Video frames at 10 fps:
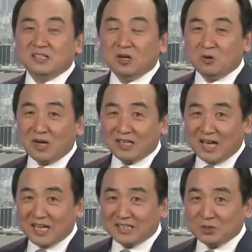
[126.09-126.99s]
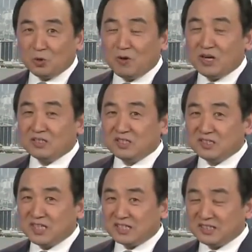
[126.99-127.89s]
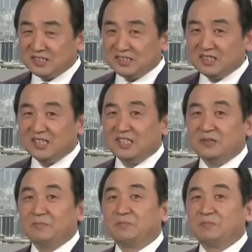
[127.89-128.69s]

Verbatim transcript: 是后来的埃及国王更相信自己。